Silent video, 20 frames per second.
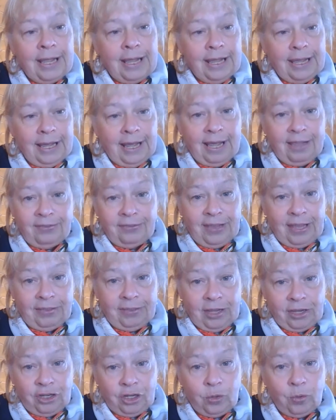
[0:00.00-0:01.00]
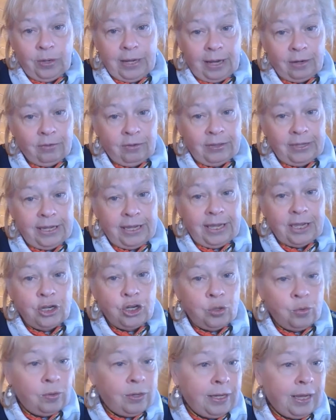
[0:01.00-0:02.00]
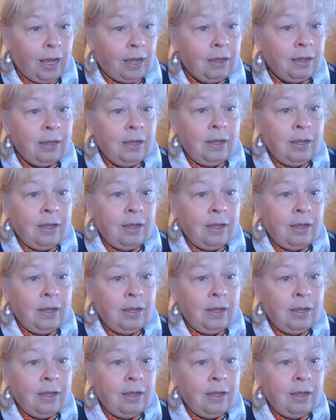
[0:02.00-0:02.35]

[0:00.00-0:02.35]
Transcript: et restent attachés au calendrier julien.